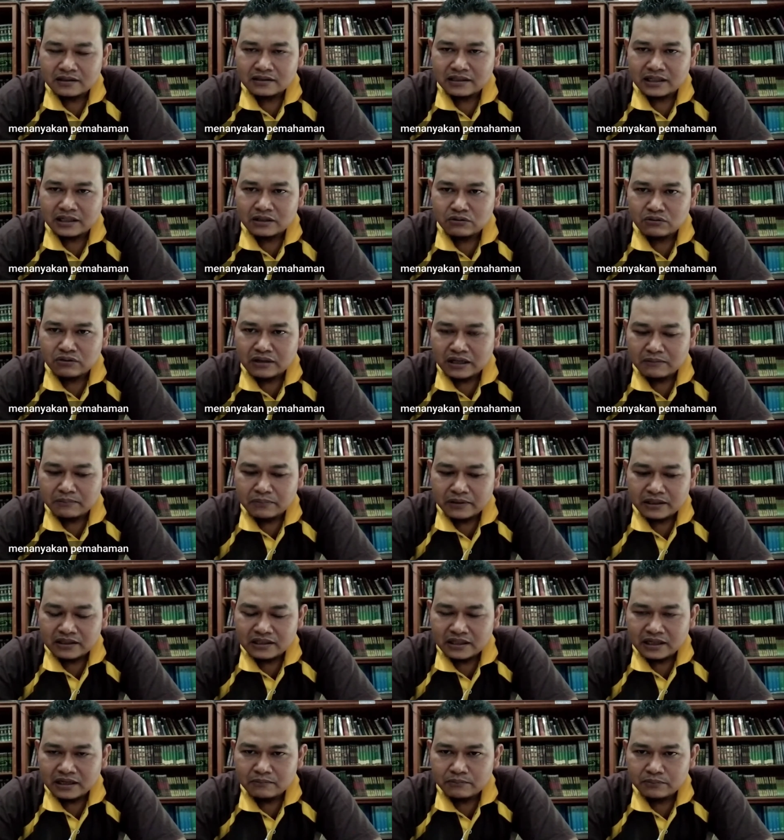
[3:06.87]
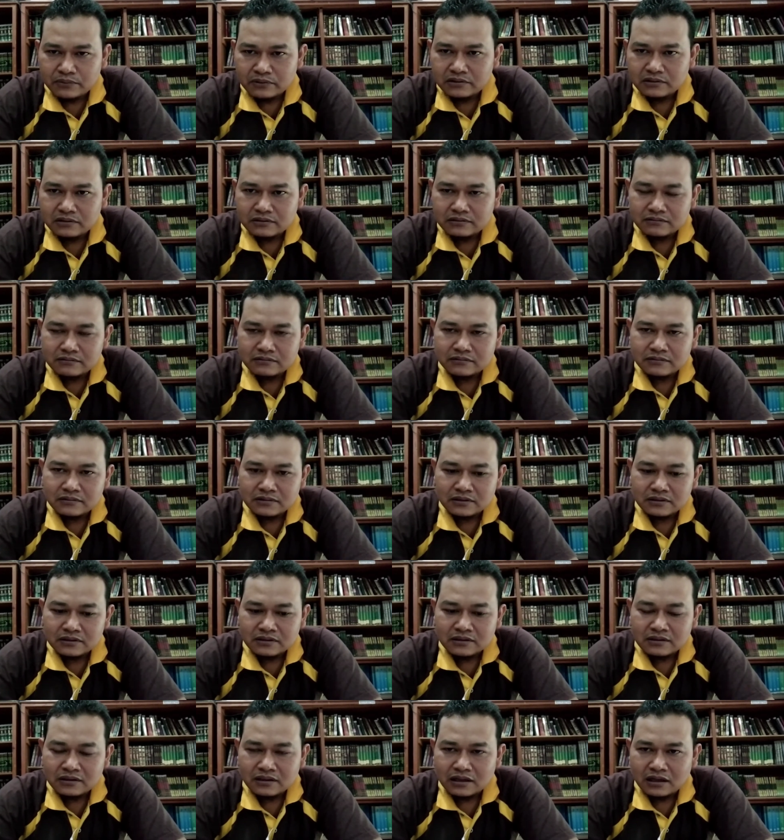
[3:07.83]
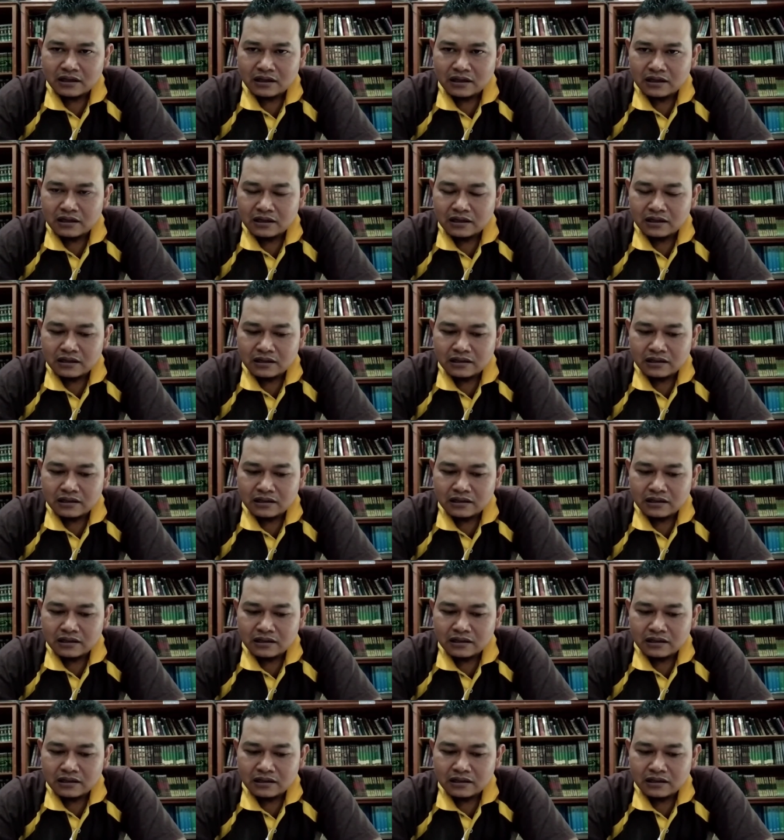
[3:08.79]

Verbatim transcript: dan ungkapannya pun e,